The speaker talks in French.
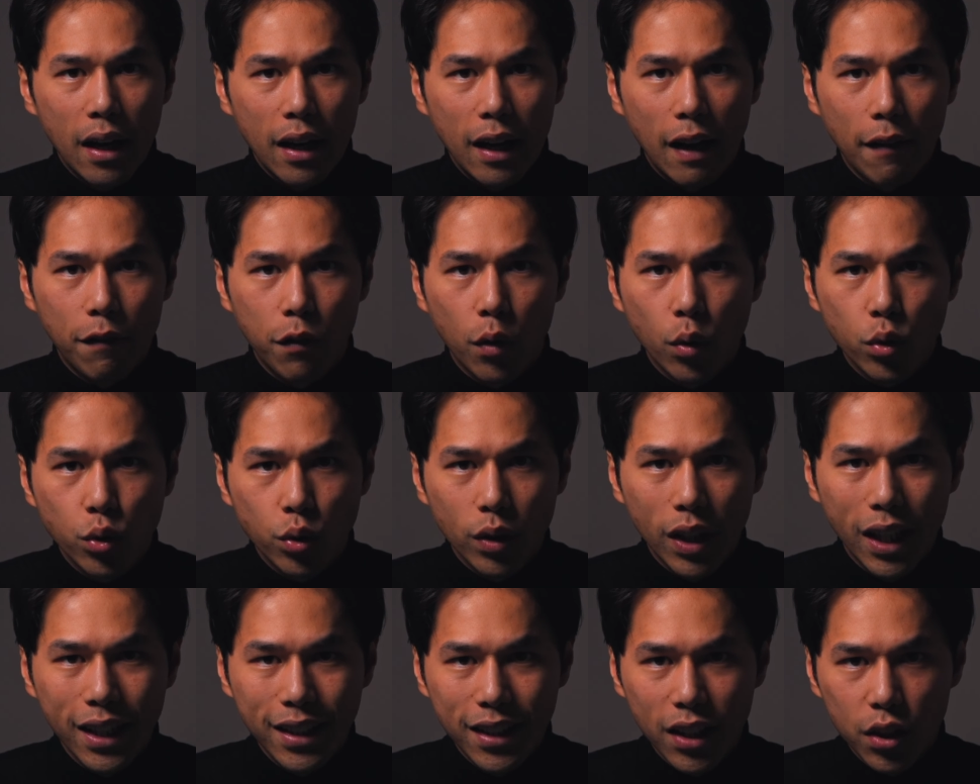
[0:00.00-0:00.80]
la
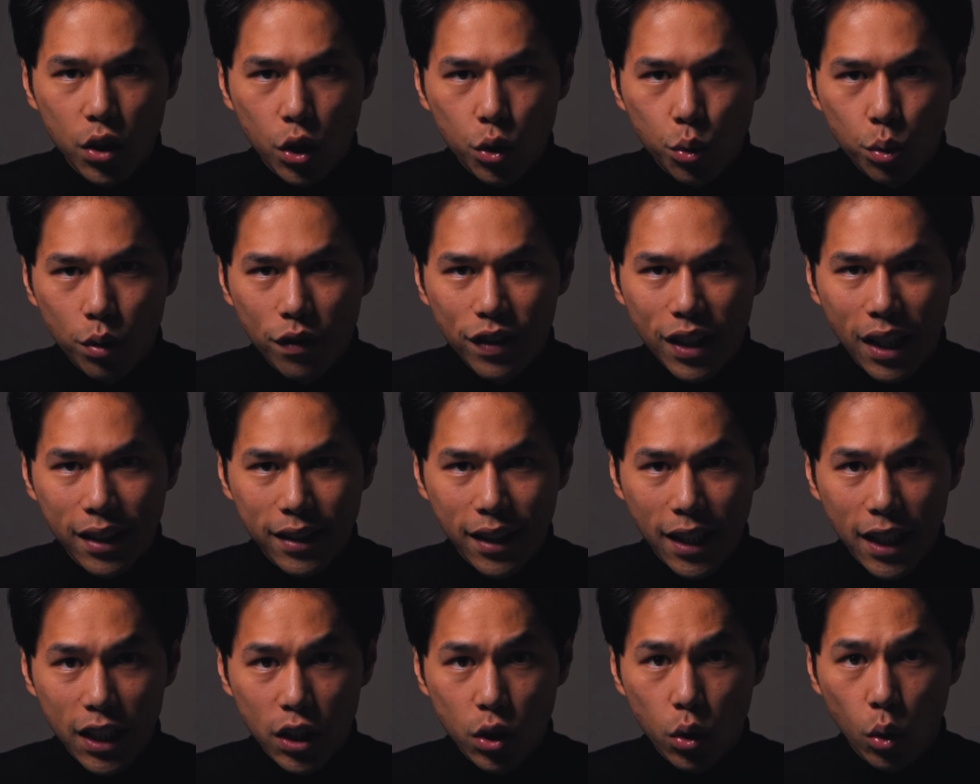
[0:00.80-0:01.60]
fonctionnalité de suivi
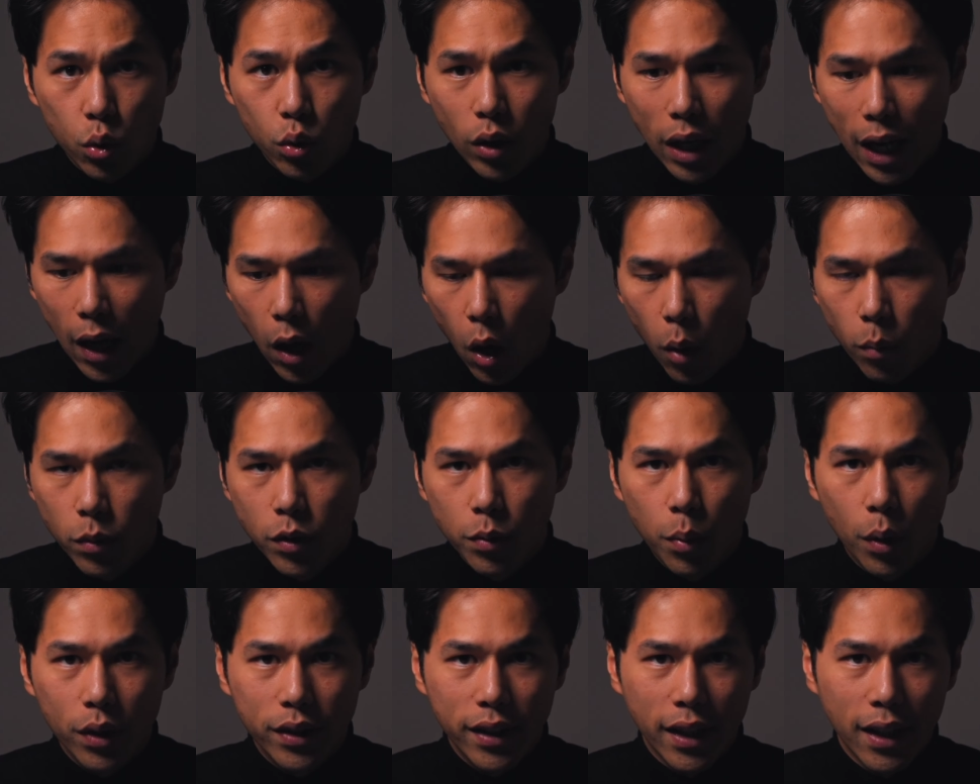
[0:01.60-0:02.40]
intelligent de la
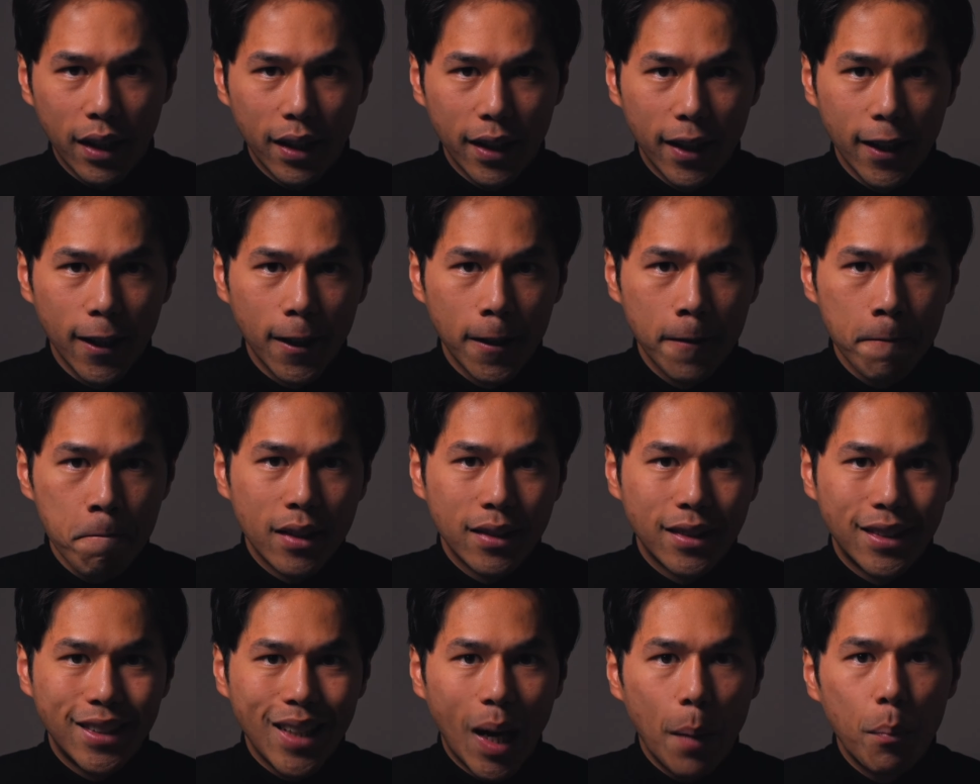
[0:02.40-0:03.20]
HubSpot TLR,
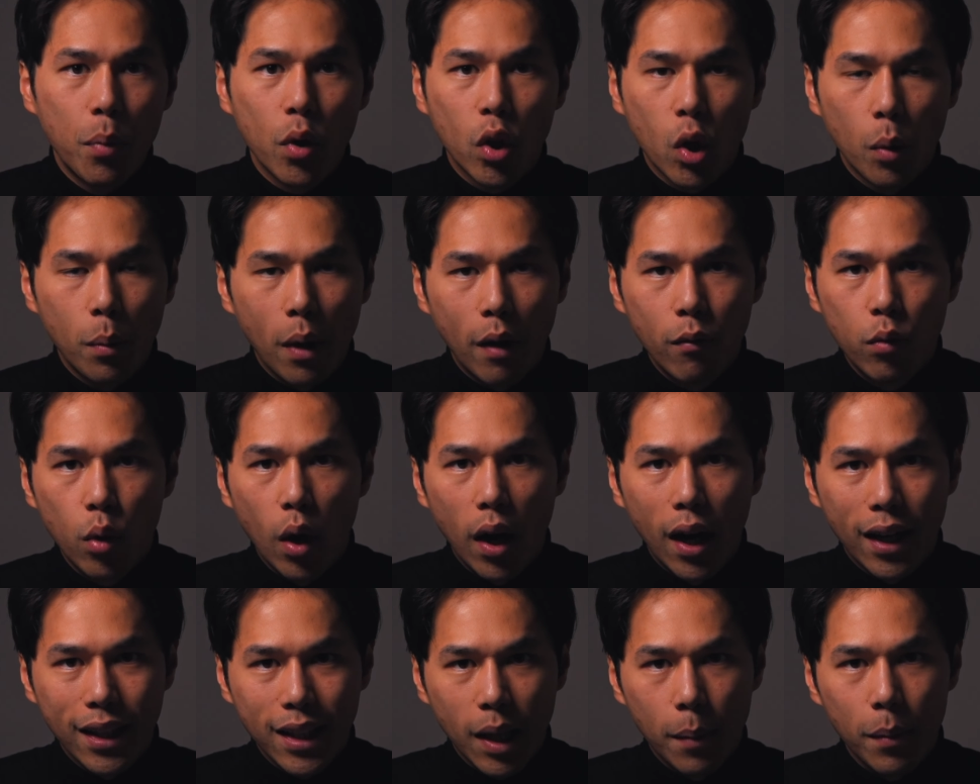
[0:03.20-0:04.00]
c'est un peu comme
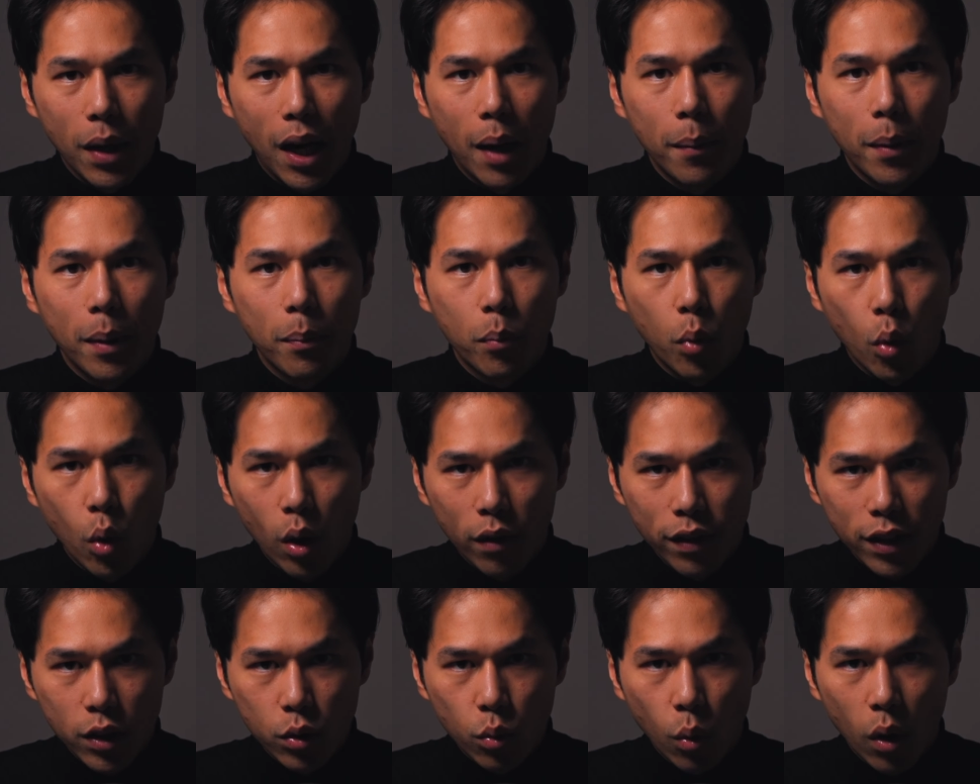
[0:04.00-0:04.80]
avoir un caméraman pro
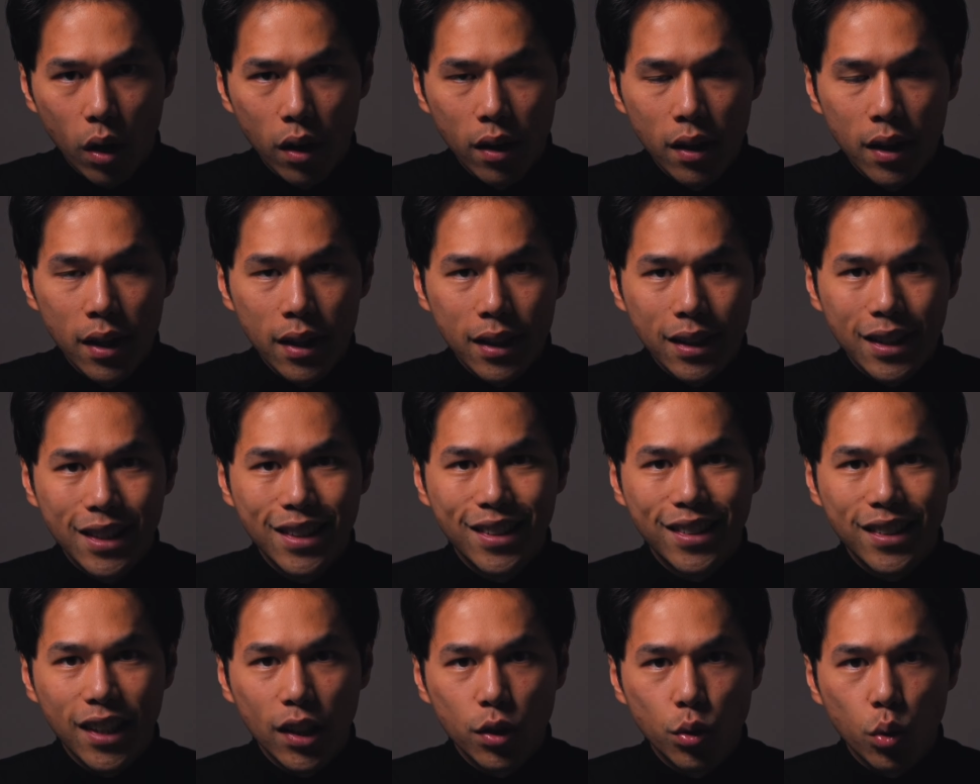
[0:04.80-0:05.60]
avec toi
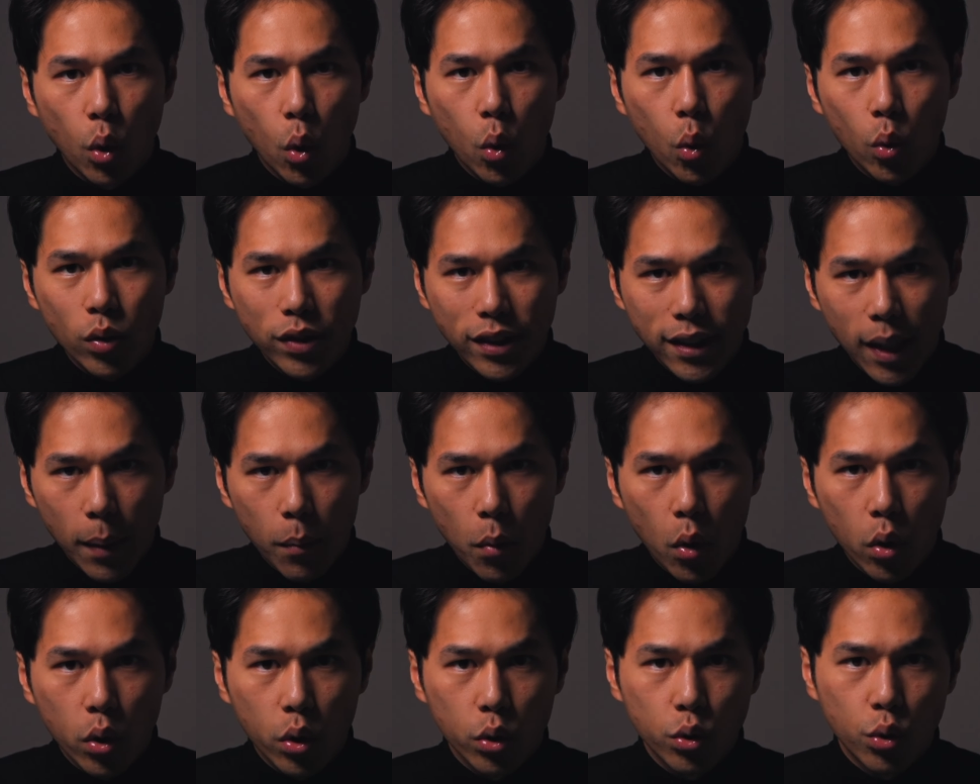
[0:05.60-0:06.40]
qui s'assure
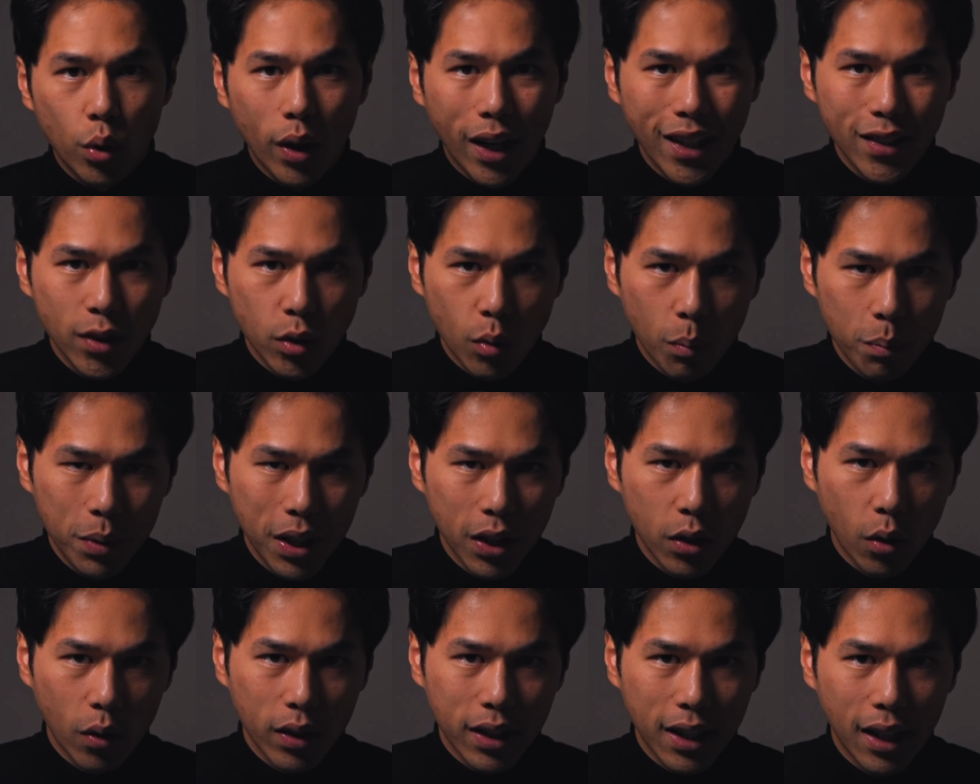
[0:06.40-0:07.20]
constamment que tu restes
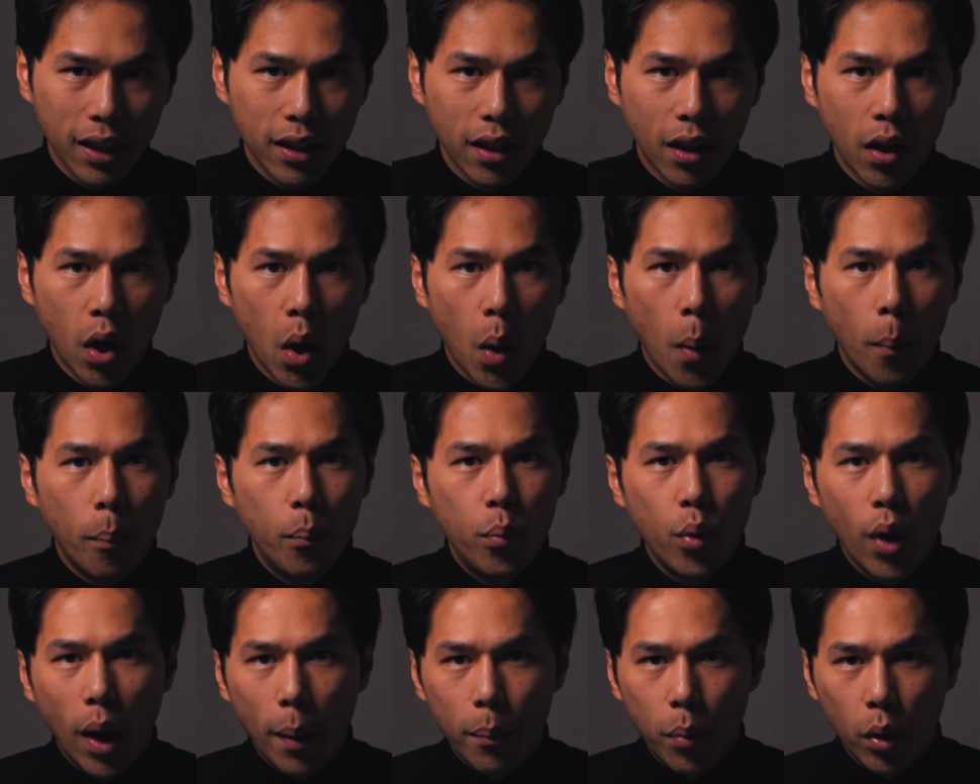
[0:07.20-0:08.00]
bien dans le cadre,
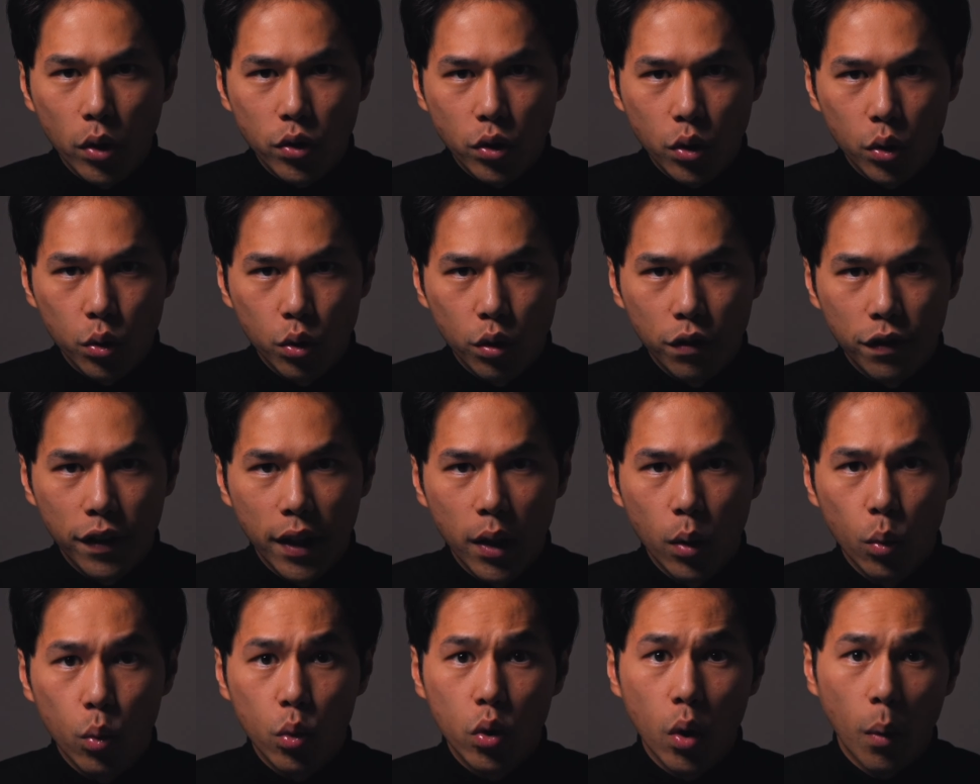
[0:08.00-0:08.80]
peu importe ce que tu
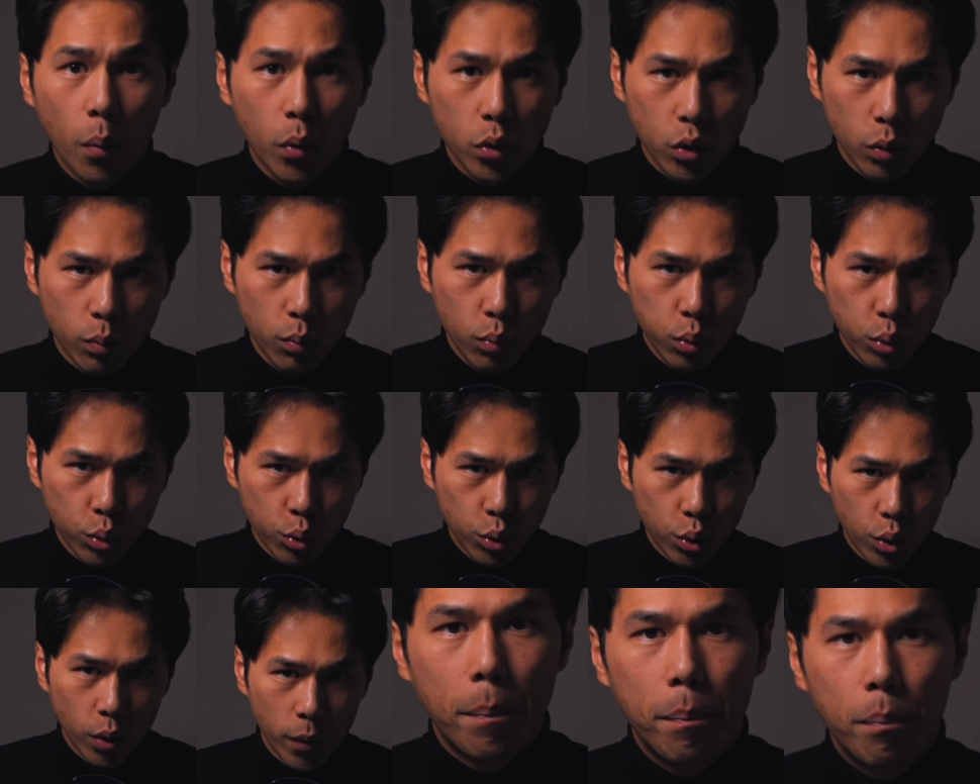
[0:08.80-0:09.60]
fais ou comment tu
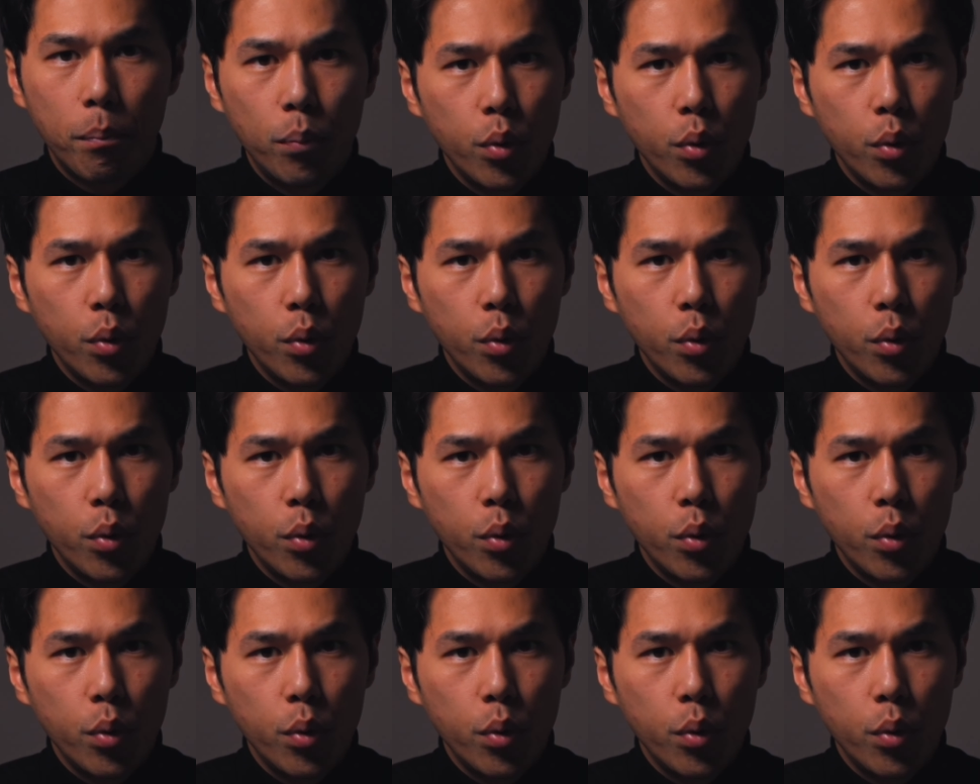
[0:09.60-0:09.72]
bouges.